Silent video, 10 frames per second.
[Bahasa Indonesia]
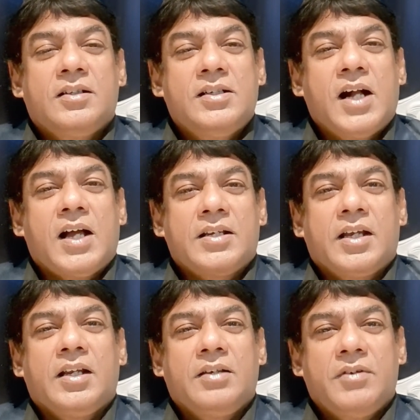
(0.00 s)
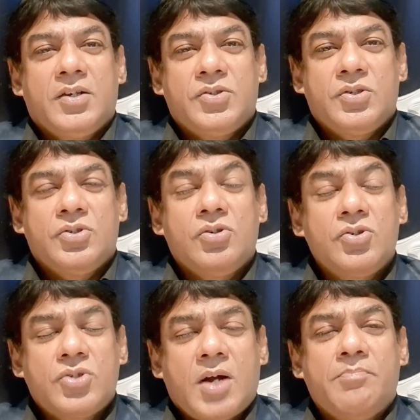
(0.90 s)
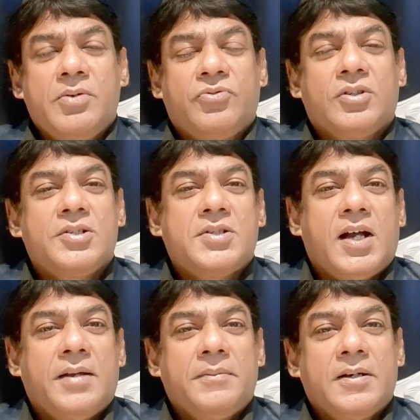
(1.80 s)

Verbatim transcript: God elevates you. Don't Jadi, jump before the time.